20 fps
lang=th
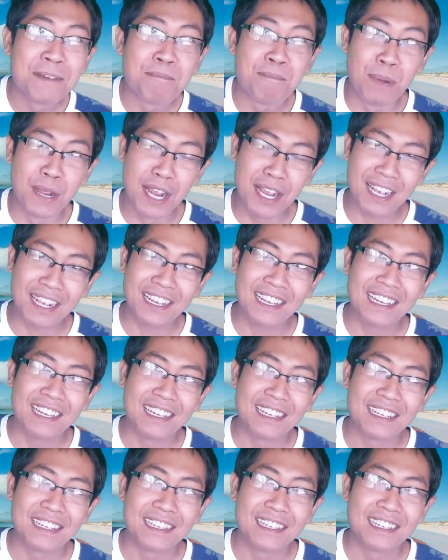ปึก
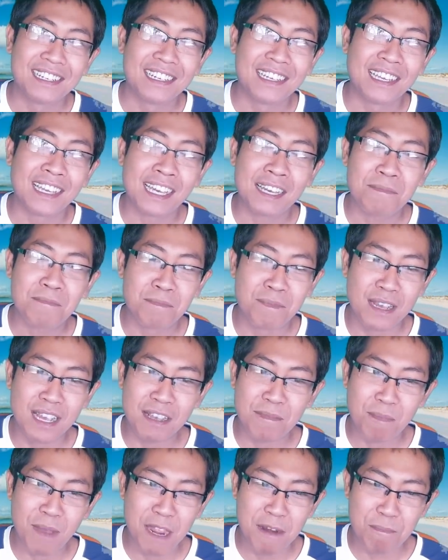นะครับ ปึ
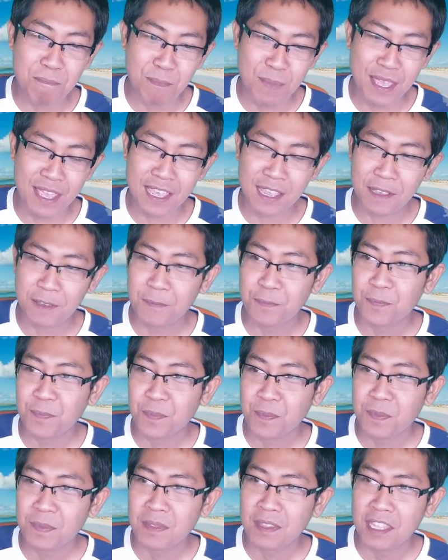ก เป็นปีก
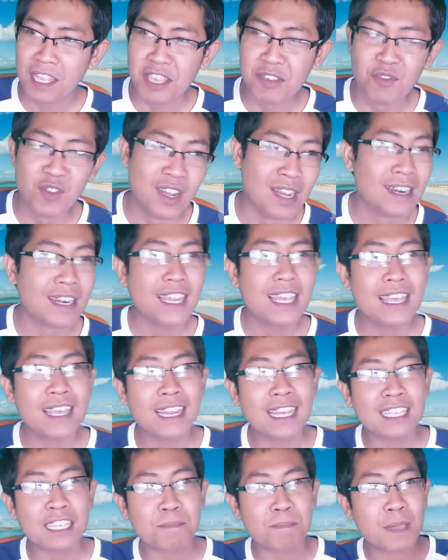อีวึงนี่
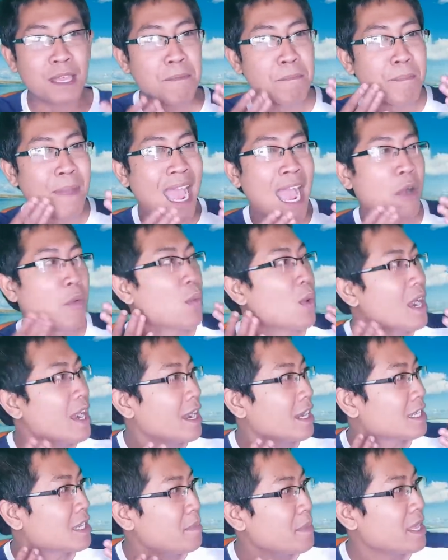น่าจะเป็นปากเวอ
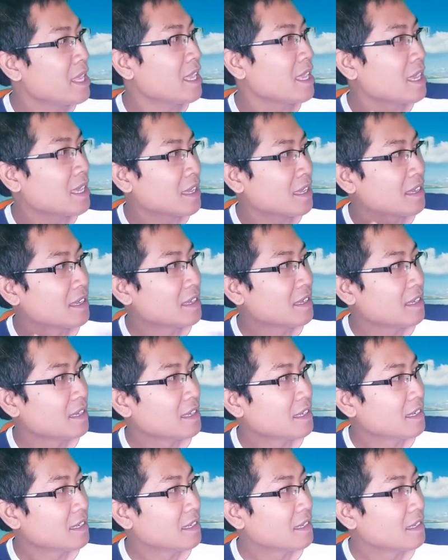ร์ใช่ไหมยี
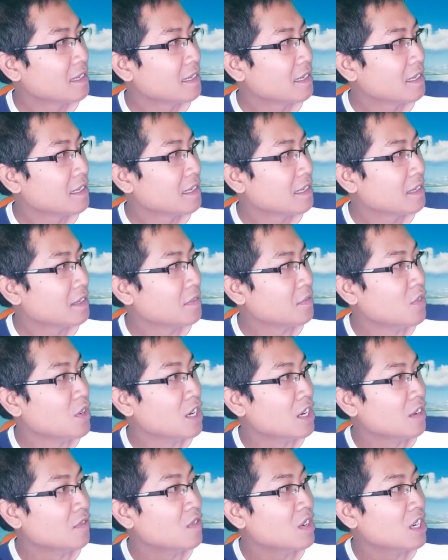
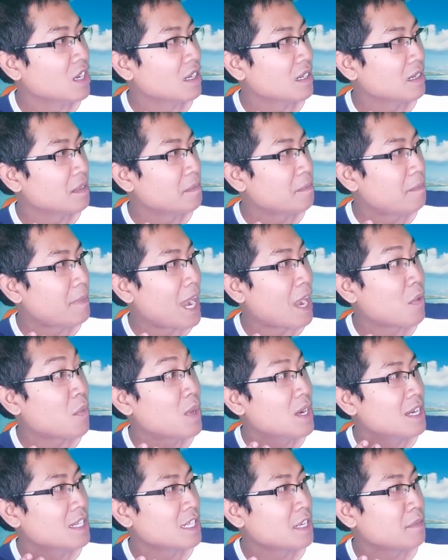วึงวึง ปาก
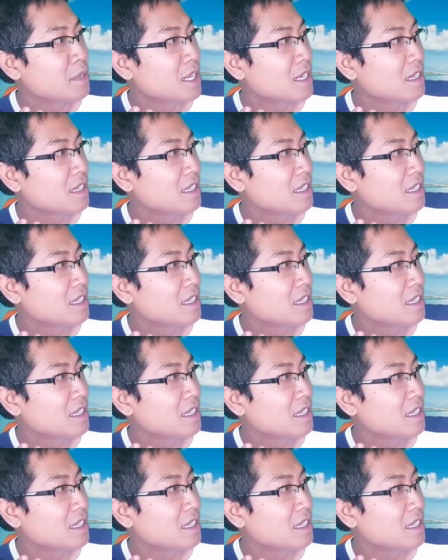เวอร์ใช่ไหม